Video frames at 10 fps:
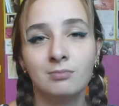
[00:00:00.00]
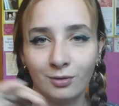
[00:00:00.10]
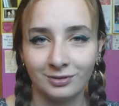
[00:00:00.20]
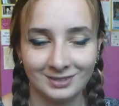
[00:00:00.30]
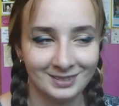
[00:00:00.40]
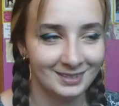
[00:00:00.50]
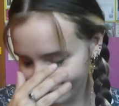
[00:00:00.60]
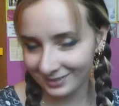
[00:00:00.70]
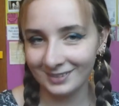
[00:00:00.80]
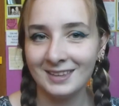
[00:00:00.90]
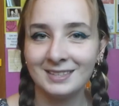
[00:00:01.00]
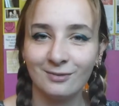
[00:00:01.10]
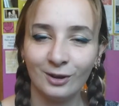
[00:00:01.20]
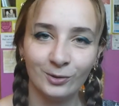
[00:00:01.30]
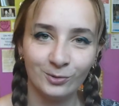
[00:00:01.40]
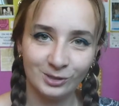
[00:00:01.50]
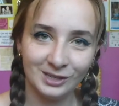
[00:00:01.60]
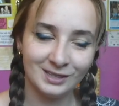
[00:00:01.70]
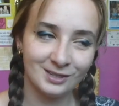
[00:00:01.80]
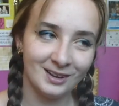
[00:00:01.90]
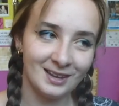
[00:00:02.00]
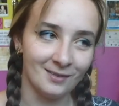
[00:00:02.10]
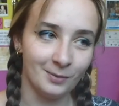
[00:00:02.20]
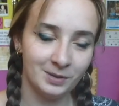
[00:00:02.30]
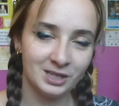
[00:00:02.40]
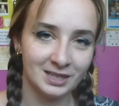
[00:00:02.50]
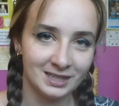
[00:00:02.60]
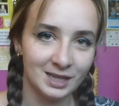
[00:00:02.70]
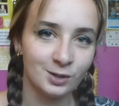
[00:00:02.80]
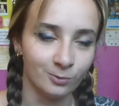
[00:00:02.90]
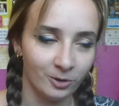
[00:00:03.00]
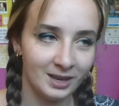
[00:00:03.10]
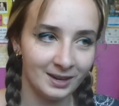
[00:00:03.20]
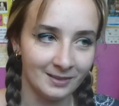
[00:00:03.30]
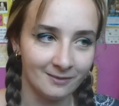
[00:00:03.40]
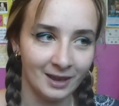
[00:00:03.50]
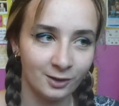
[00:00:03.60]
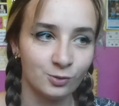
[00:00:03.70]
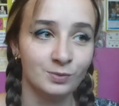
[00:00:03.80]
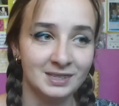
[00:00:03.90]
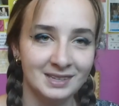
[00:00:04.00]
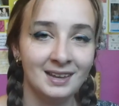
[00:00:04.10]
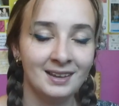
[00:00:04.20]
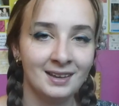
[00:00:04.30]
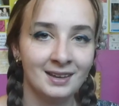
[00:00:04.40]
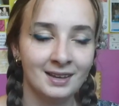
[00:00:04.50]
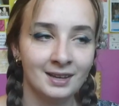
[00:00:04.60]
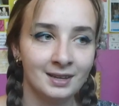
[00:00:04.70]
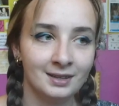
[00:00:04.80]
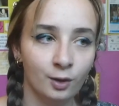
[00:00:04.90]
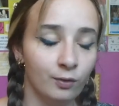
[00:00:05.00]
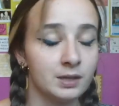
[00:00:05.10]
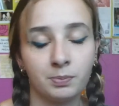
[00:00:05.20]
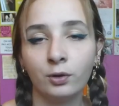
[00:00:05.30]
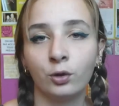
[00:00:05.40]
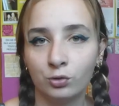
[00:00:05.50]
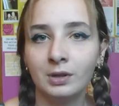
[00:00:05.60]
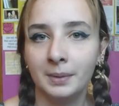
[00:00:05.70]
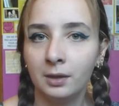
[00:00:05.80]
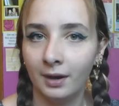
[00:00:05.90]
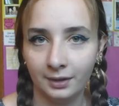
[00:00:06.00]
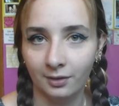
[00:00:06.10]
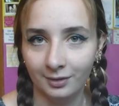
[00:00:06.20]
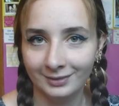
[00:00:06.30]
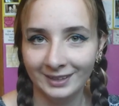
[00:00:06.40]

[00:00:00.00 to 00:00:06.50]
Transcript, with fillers: immenses. Quand on a été voir le coucher de soleil avec Bichente, je voyais les vagues, je me disais, on va se prendre un tsunami dans la gueule.